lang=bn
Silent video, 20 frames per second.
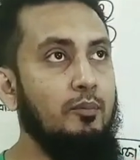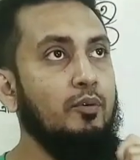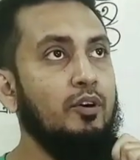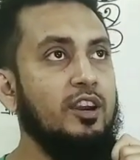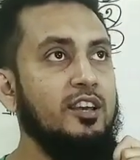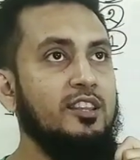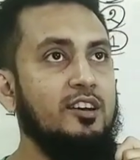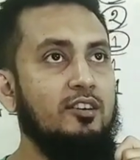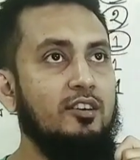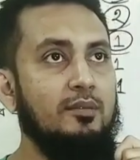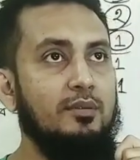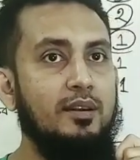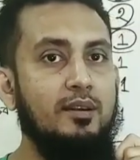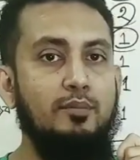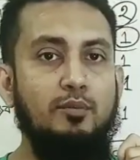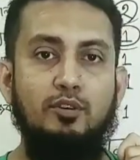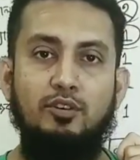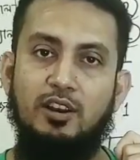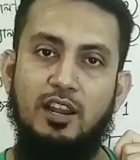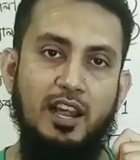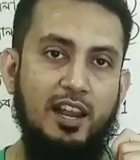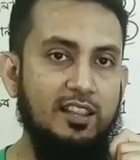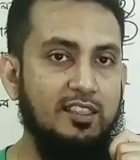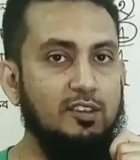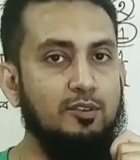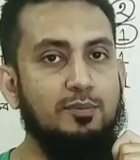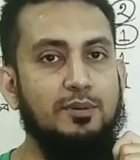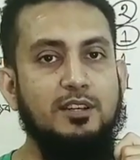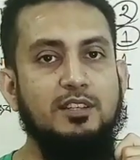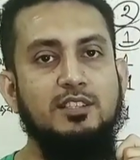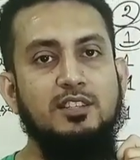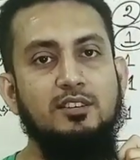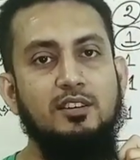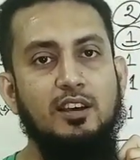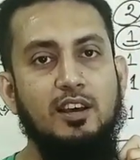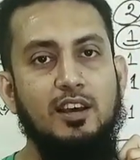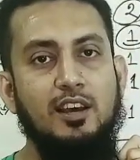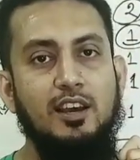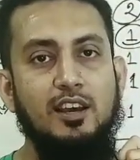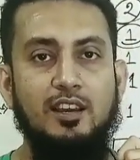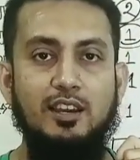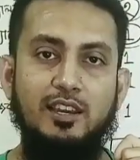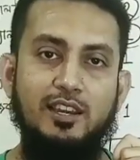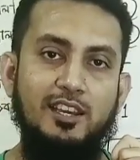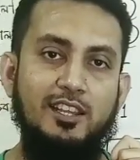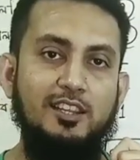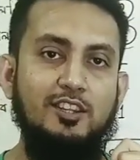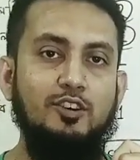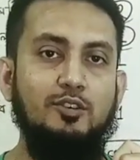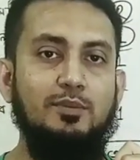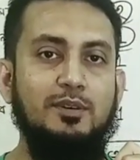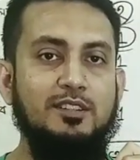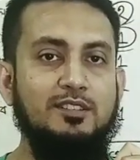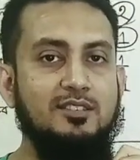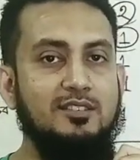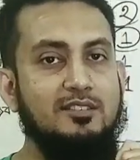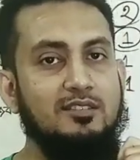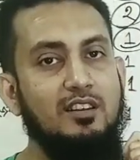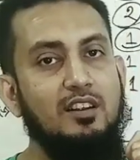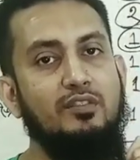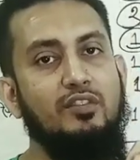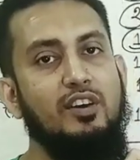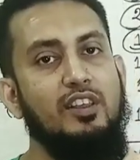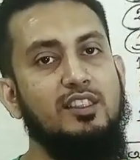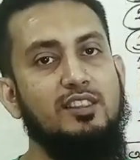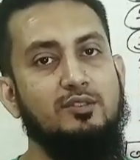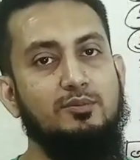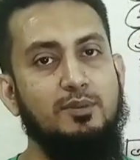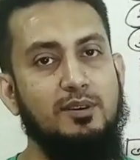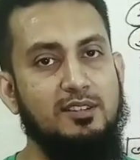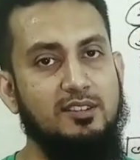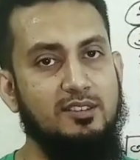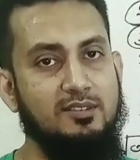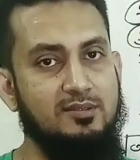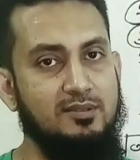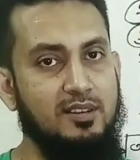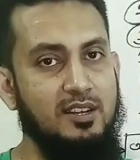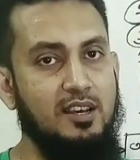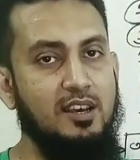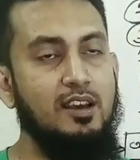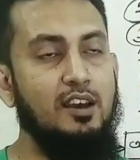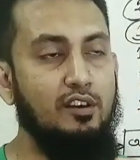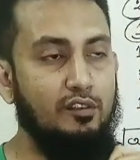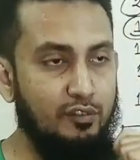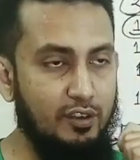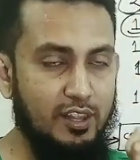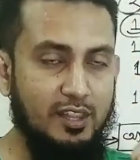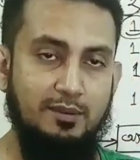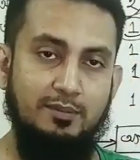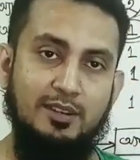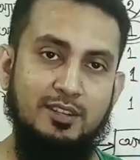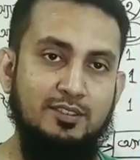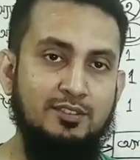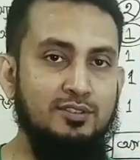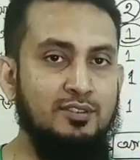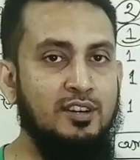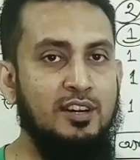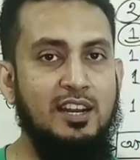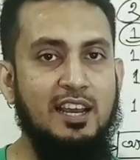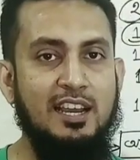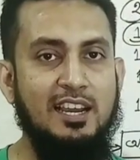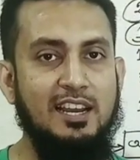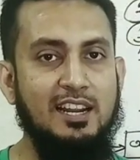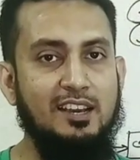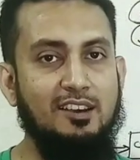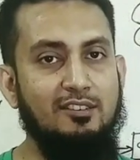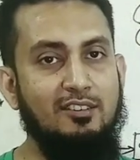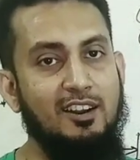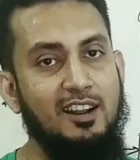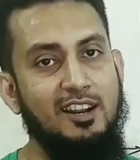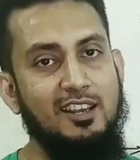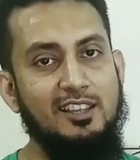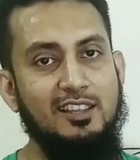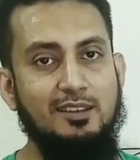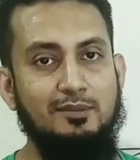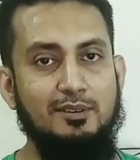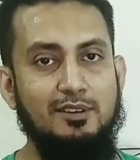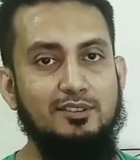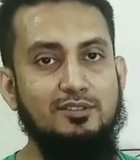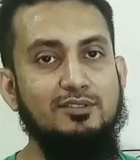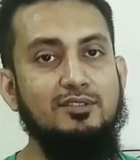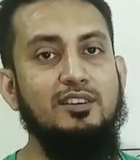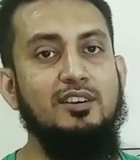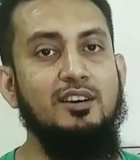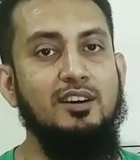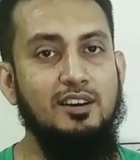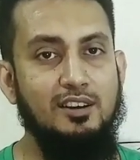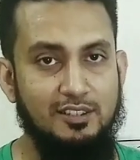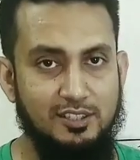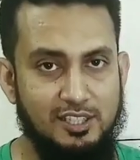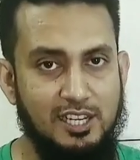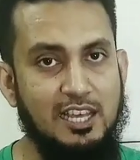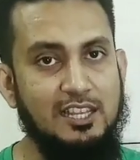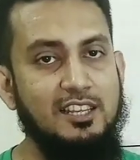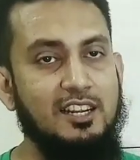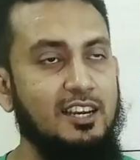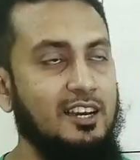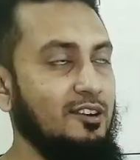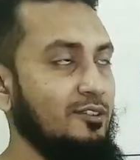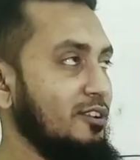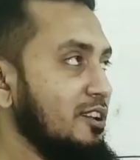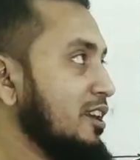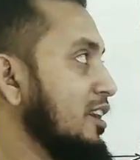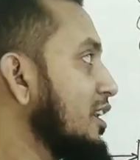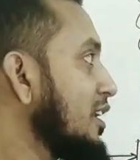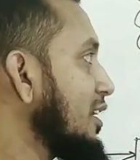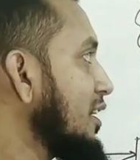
মুখে দেওয়ার পরে মুখ নাড়াতেও পারছে না গিলতেও পারতেছে না ফেলতেও পারতেছে না ফেলতে পারতেছে না টাকার কারণে আর গিলতে পারতেছে না স্বাদের কারণে